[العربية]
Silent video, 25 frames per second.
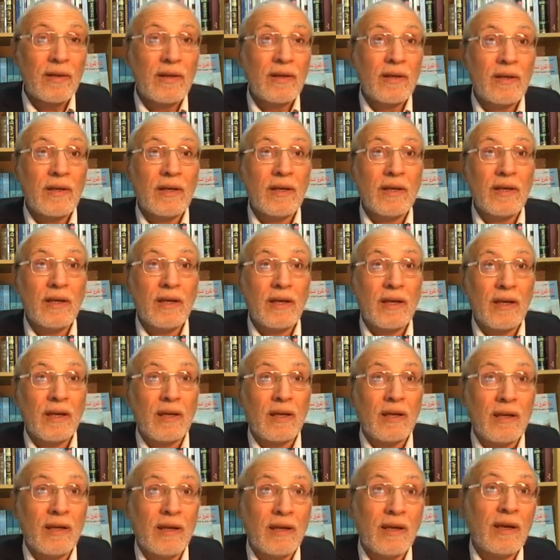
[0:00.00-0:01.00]

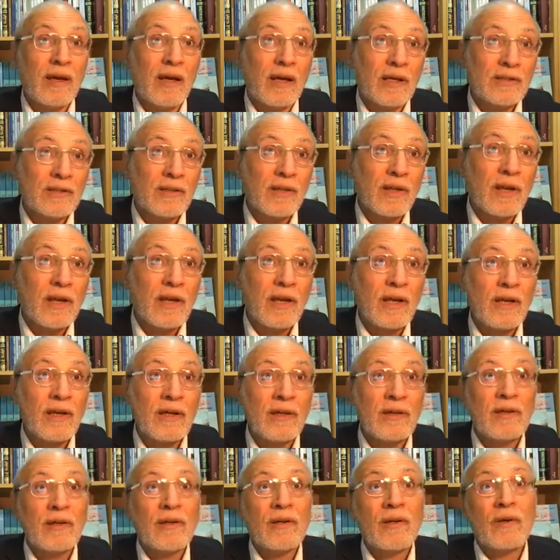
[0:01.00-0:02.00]
للعترة
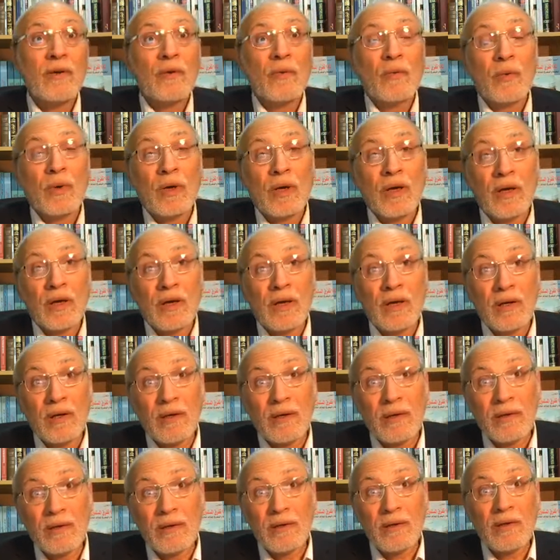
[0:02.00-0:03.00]

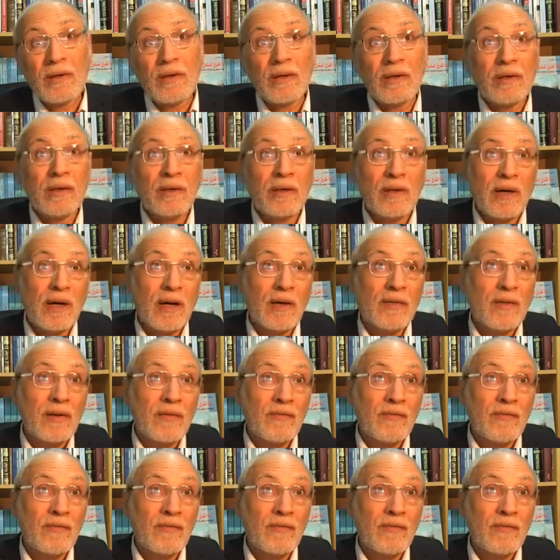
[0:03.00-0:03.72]
ولهذا